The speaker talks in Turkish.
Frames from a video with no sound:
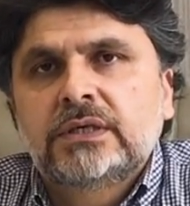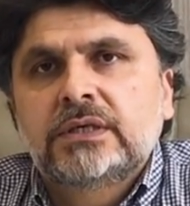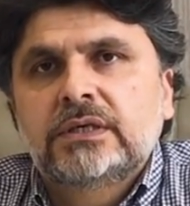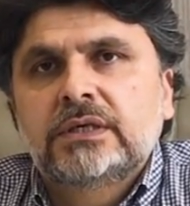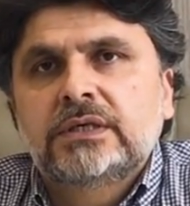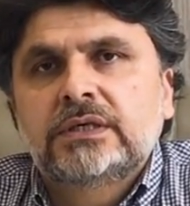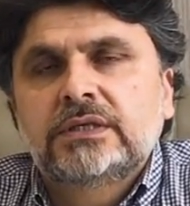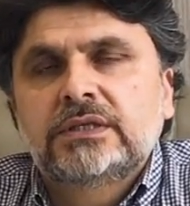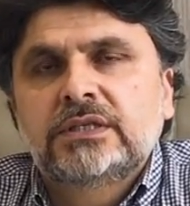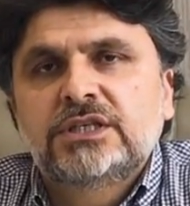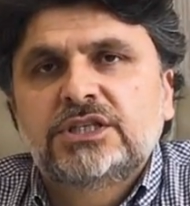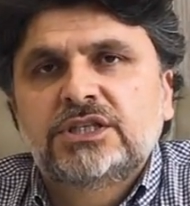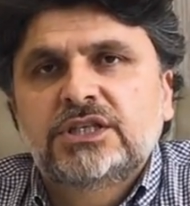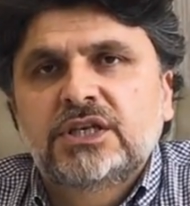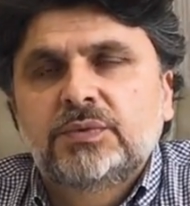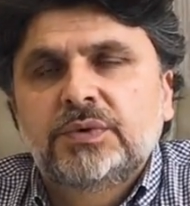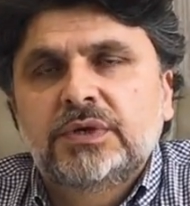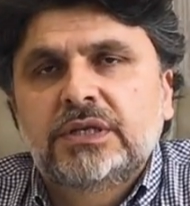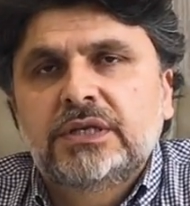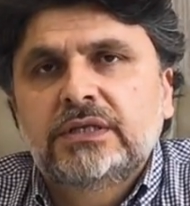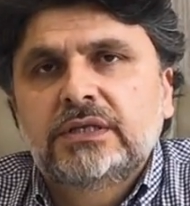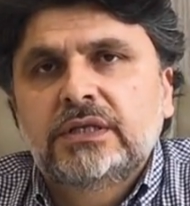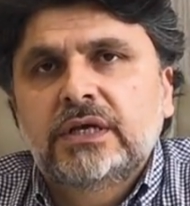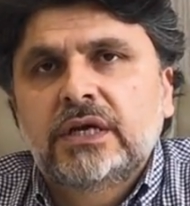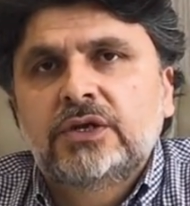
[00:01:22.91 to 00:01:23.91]
E, dış
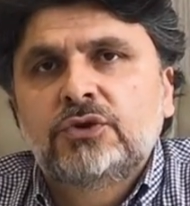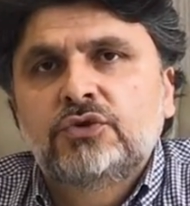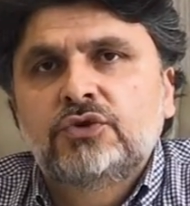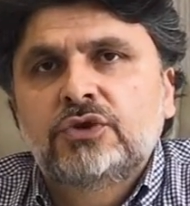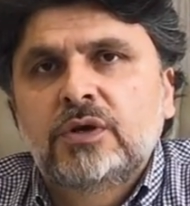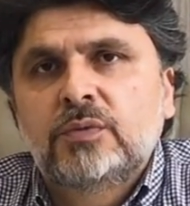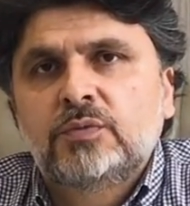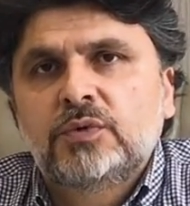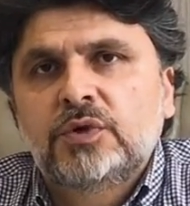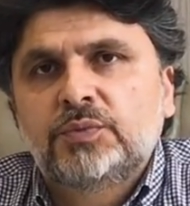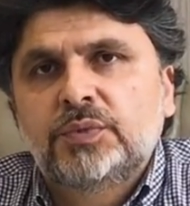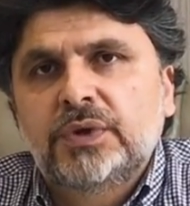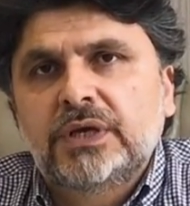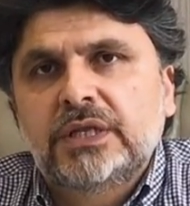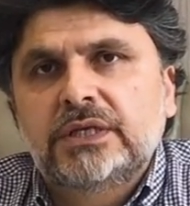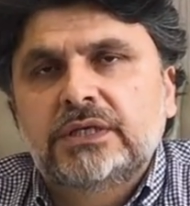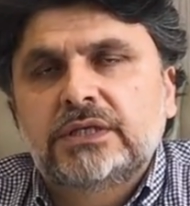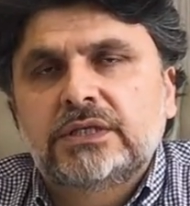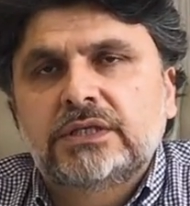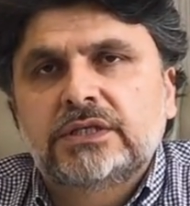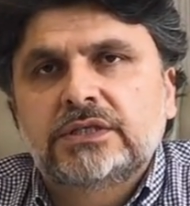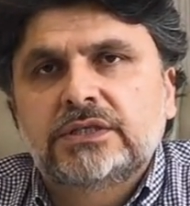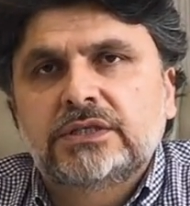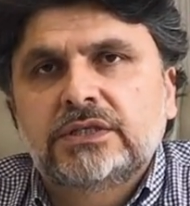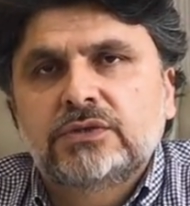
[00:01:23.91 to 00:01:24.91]
gebeliğin en önemli
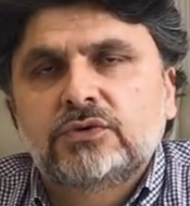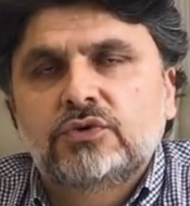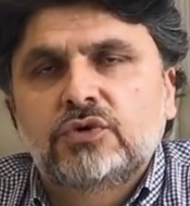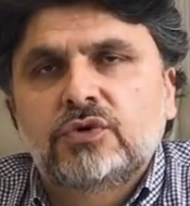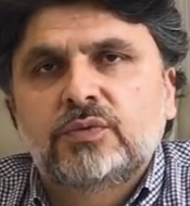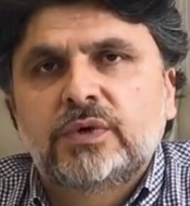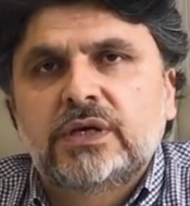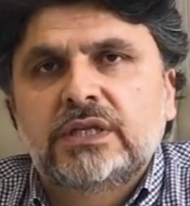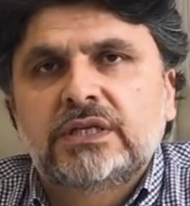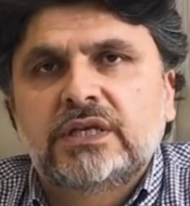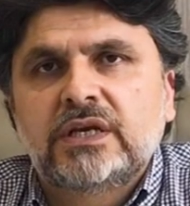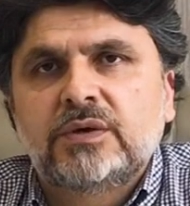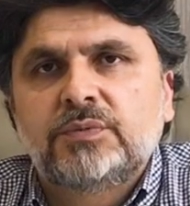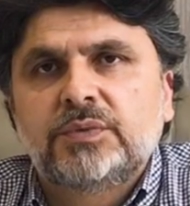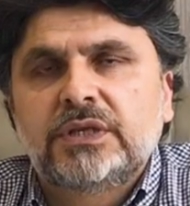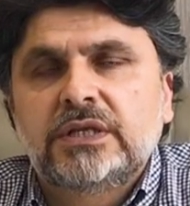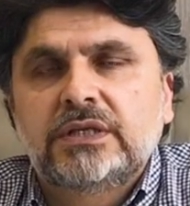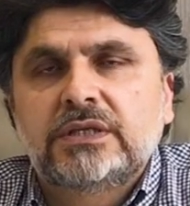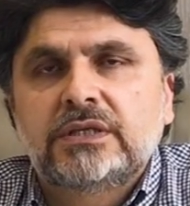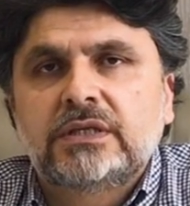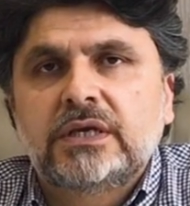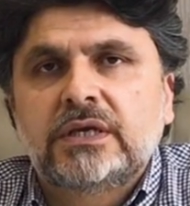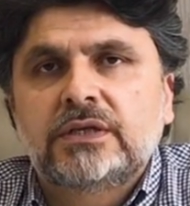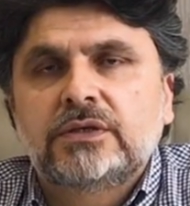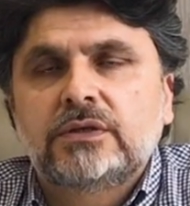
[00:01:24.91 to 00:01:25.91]
belirtisi, normal
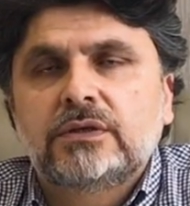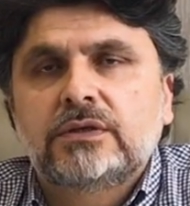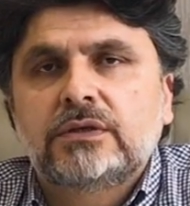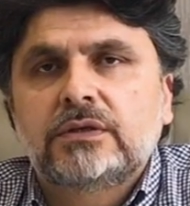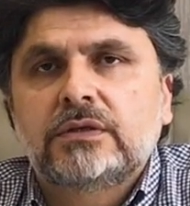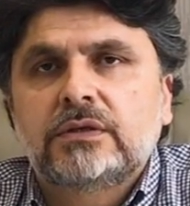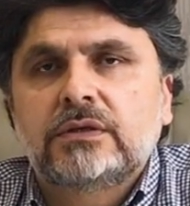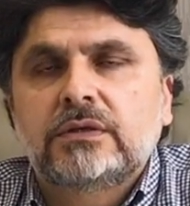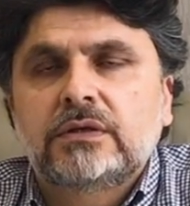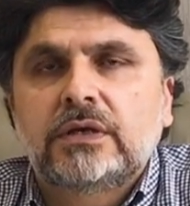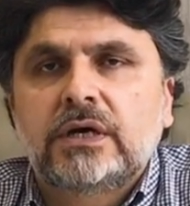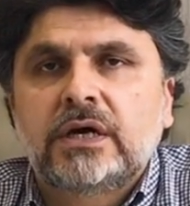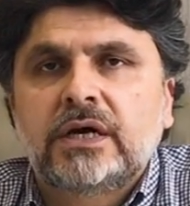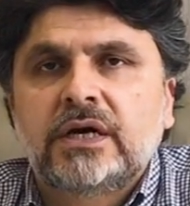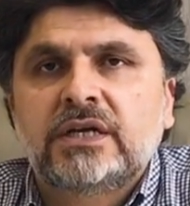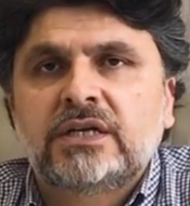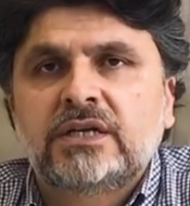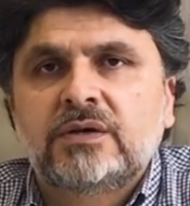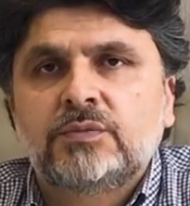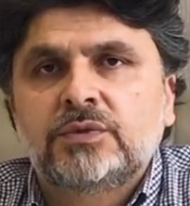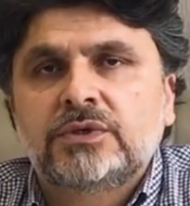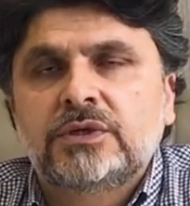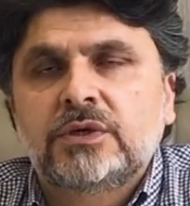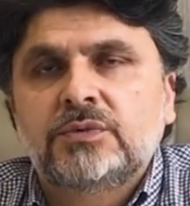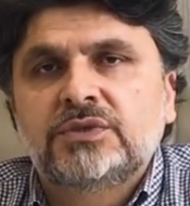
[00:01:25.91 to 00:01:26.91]
gebelikten
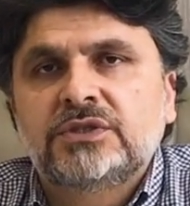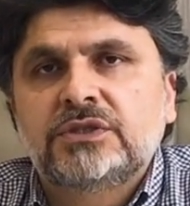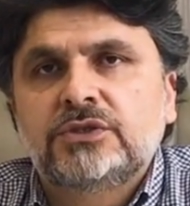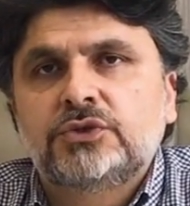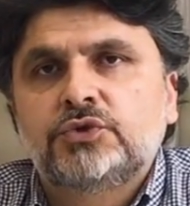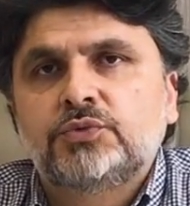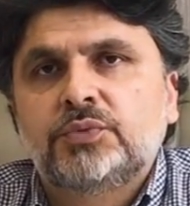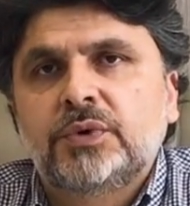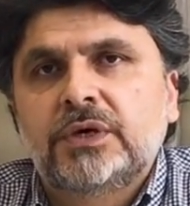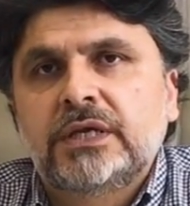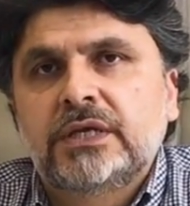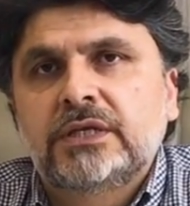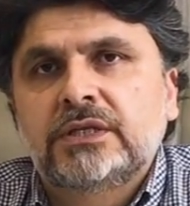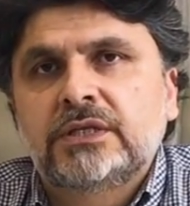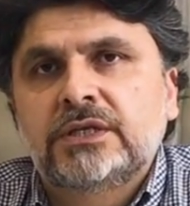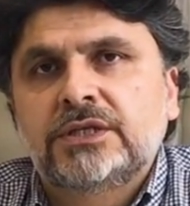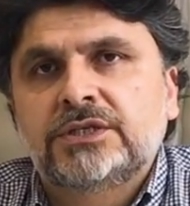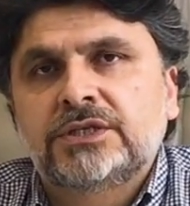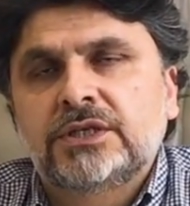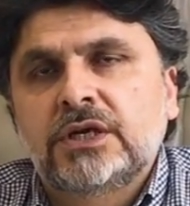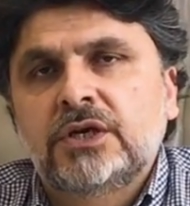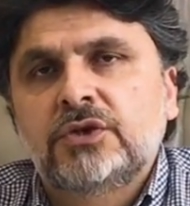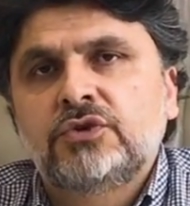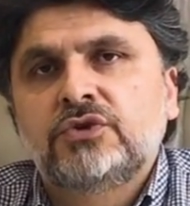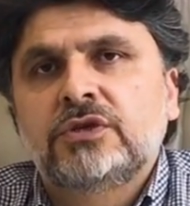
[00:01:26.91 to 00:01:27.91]
ayrımında bizi
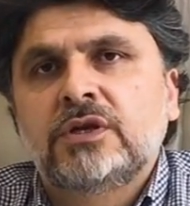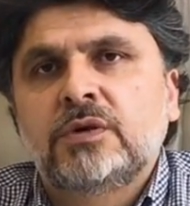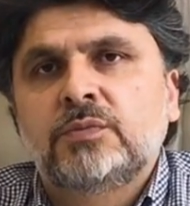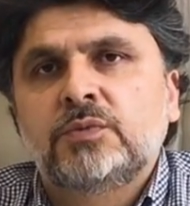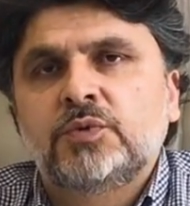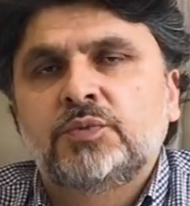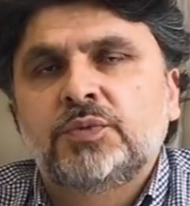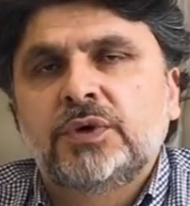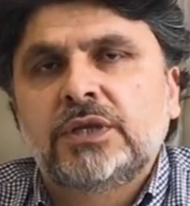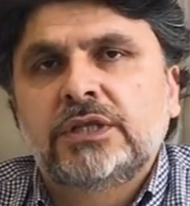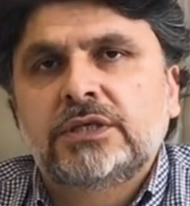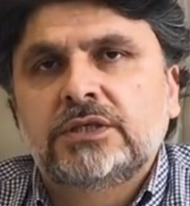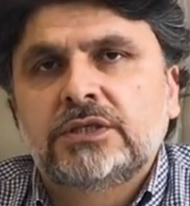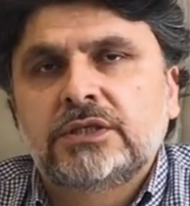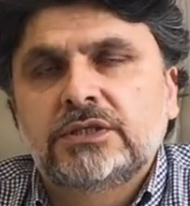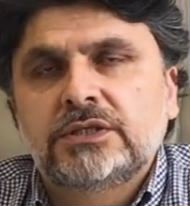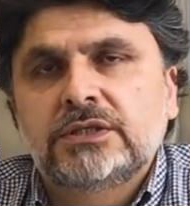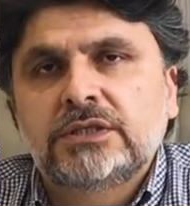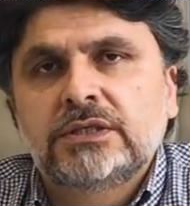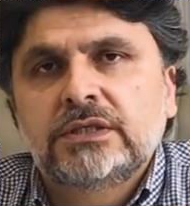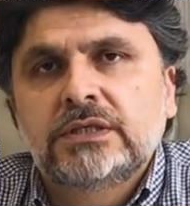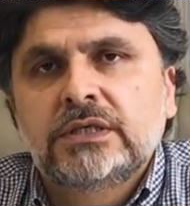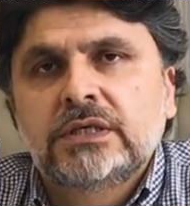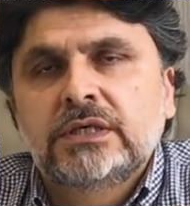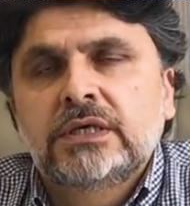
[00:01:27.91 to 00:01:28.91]
şüphelendirecek en önemli
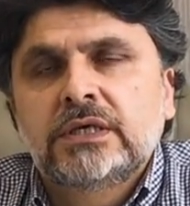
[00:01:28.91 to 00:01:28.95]
belirtisi